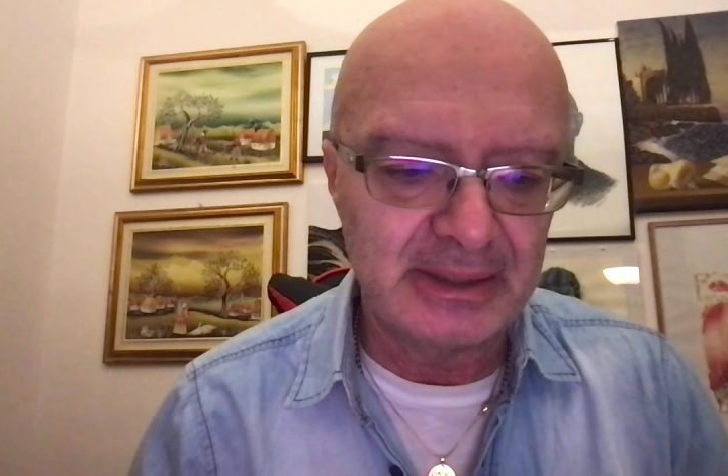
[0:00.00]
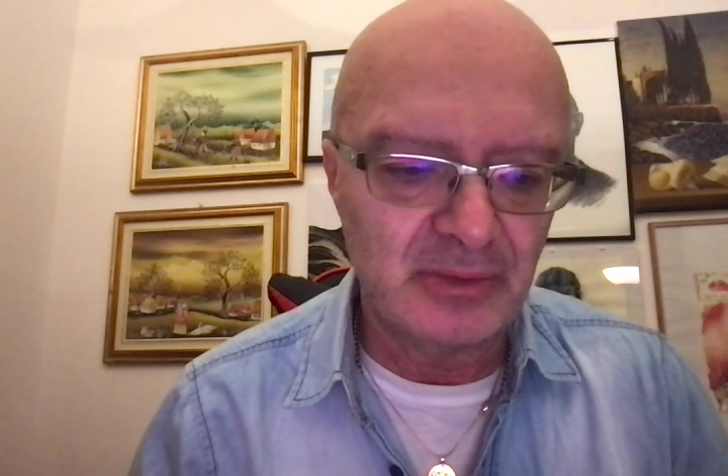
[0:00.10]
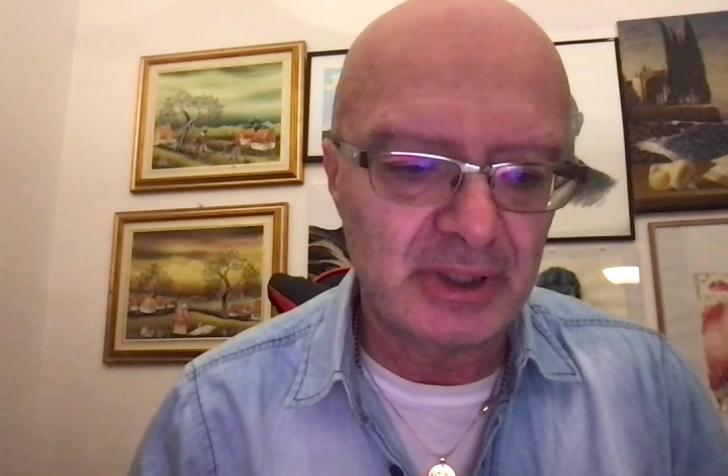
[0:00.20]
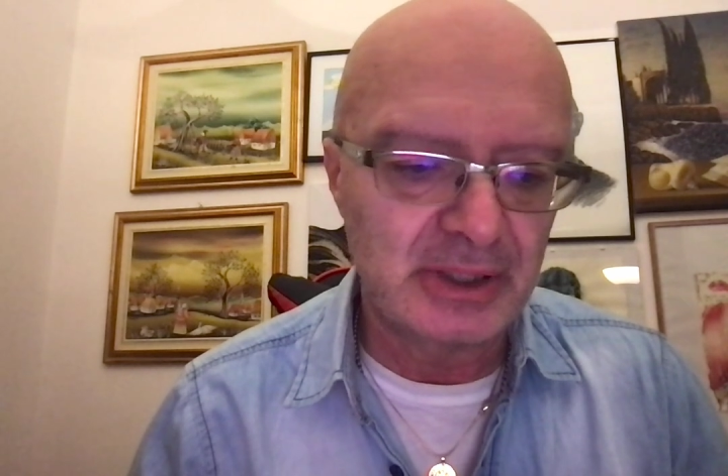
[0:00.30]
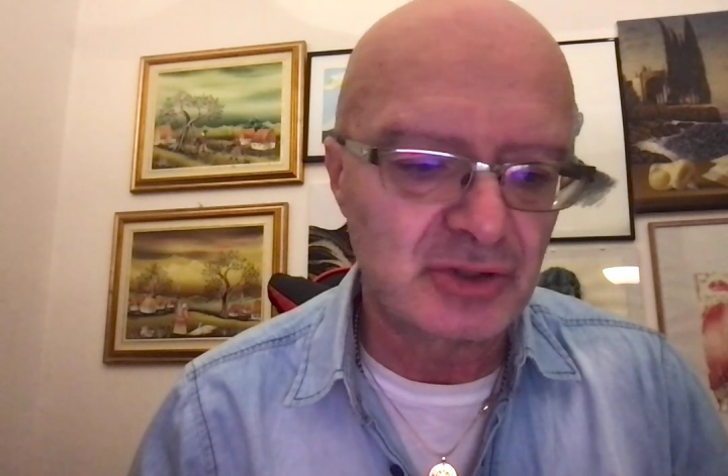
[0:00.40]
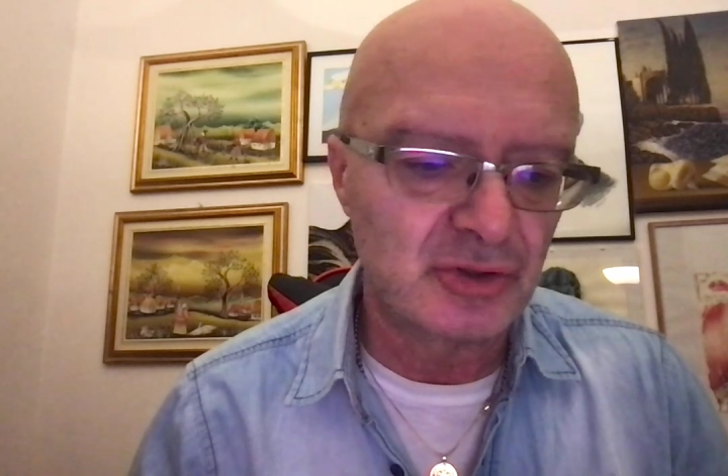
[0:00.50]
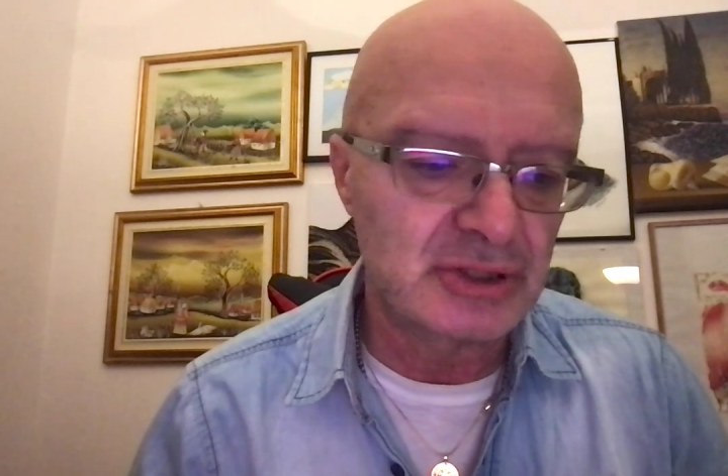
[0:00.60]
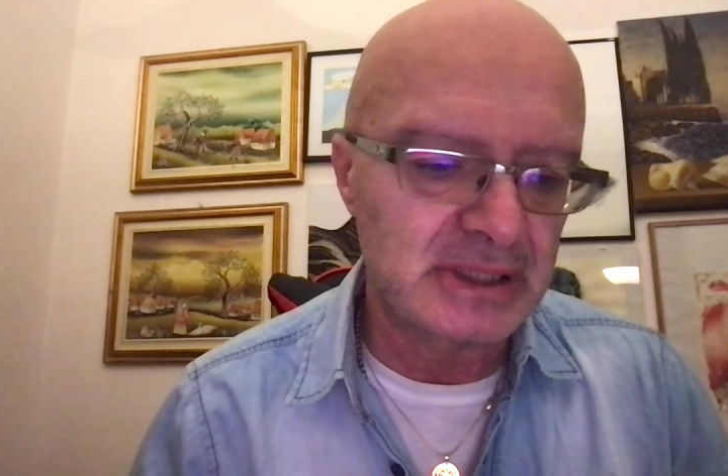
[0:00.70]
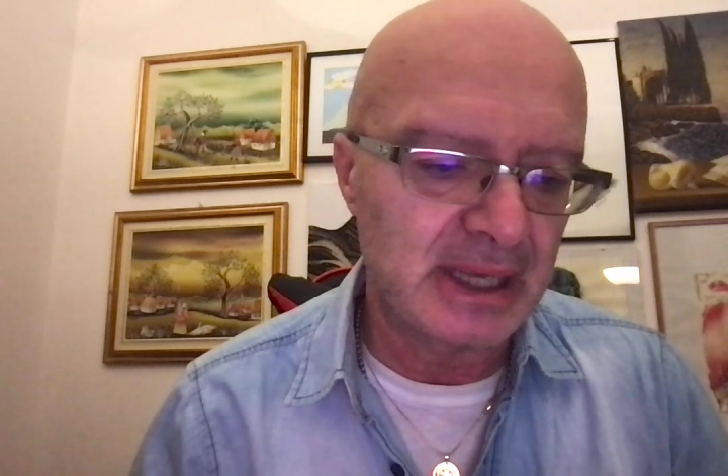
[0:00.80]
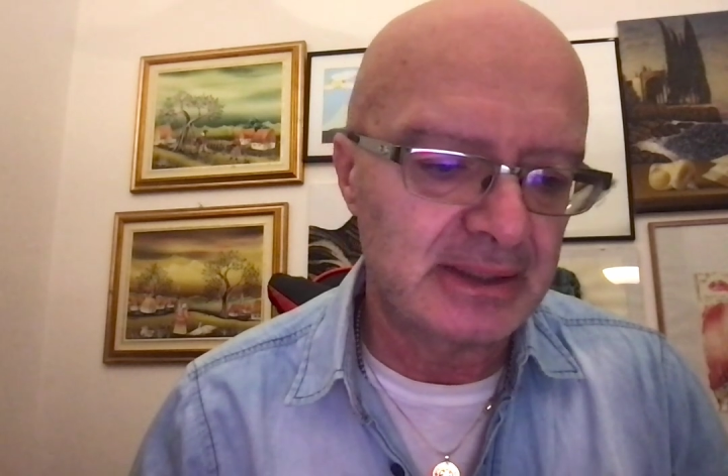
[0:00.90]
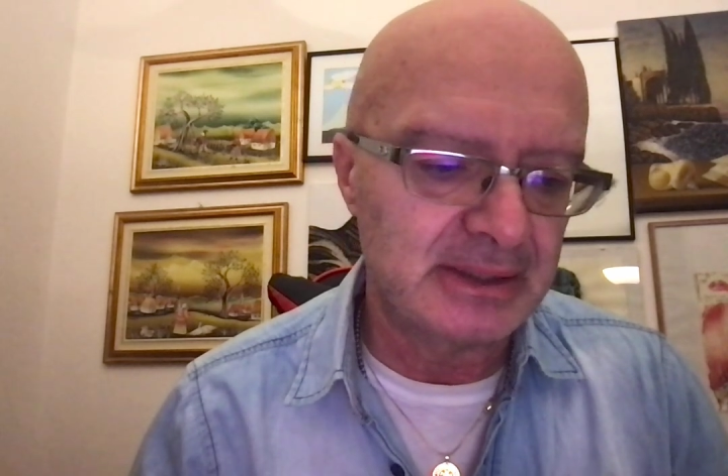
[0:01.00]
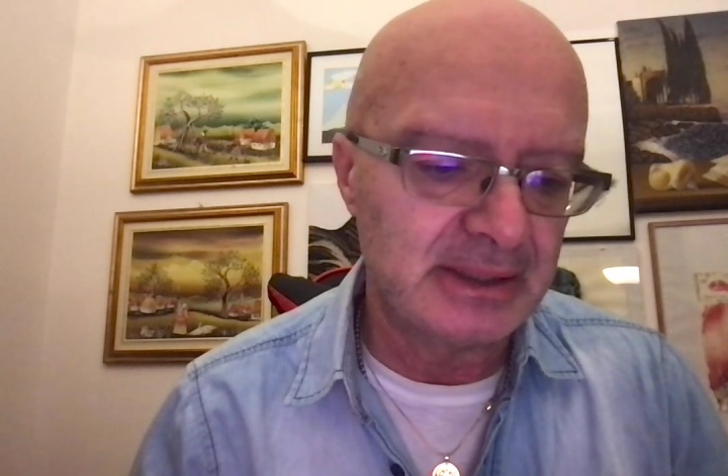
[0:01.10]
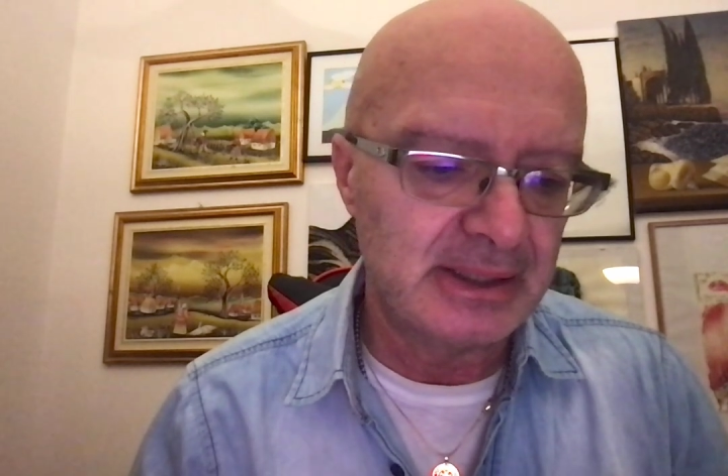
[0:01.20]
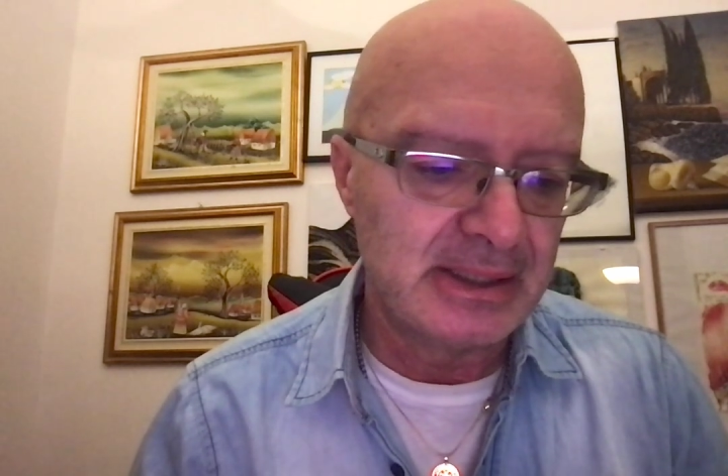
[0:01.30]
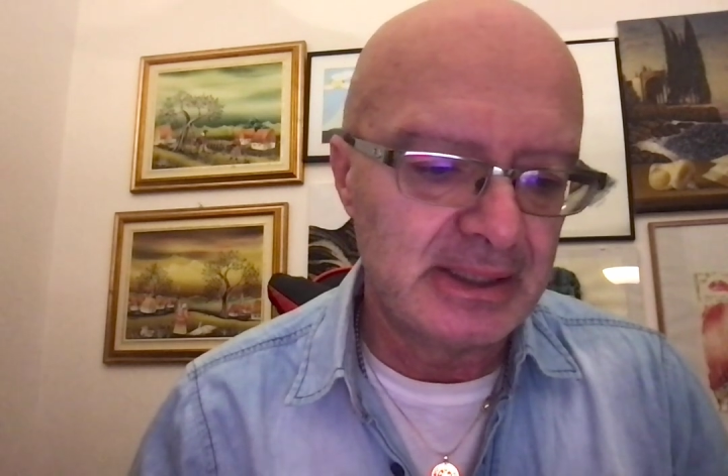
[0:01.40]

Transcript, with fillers: di quelli che sono stati